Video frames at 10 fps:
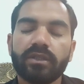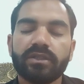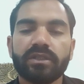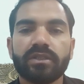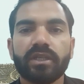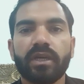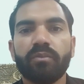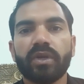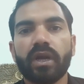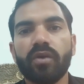जिससे
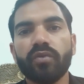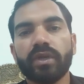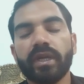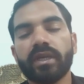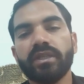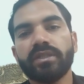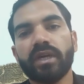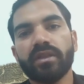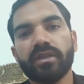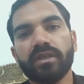हम राहु ग्रह की
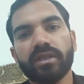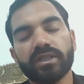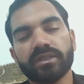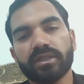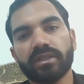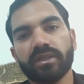शांति कर सकते